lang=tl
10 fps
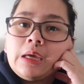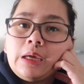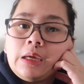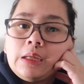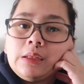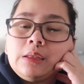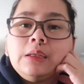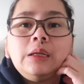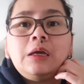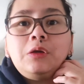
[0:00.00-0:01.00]
and
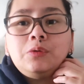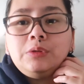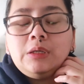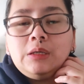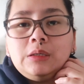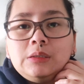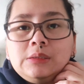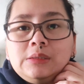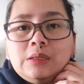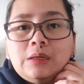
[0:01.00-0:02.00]
ngayon
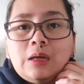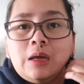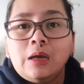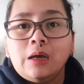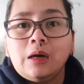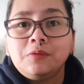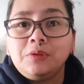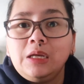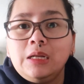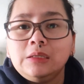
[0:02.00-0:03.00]
is half
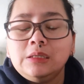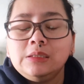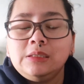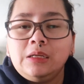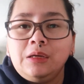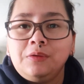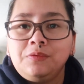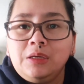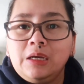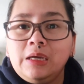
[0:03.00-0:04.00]
day lang din si
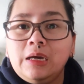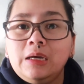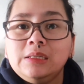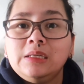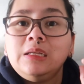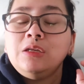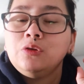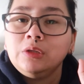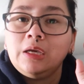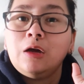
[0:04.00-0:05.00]
Ravi kaya isa din
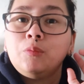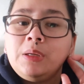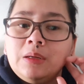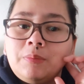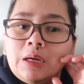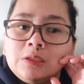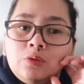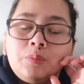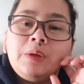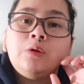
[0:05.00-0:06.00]
yun kaya ako
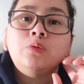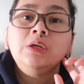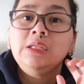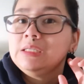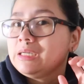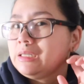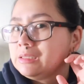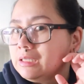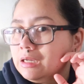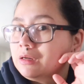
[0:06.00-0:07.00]
pinapasok pero kung hindi sana
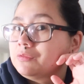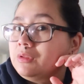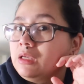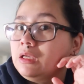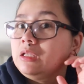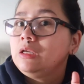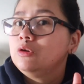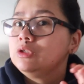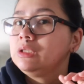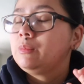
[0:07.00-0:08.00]
sila half day hindi
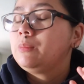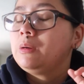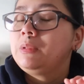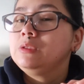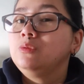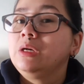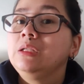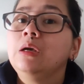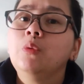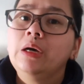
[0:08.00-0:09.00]
ko na siya
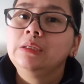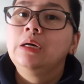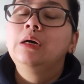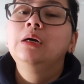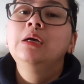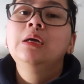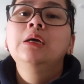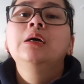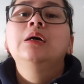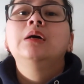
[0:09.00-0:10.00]
papapasukin gawa ng
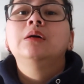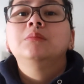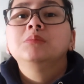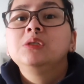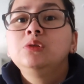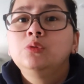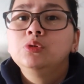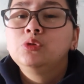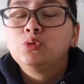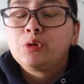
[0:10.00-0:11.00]
um,
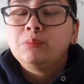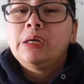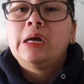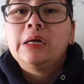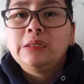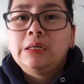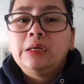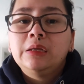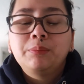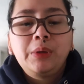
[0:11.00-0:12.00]
snowstorm na nga na
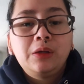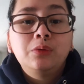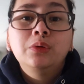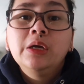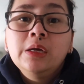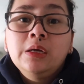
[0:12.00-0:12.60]
yan pero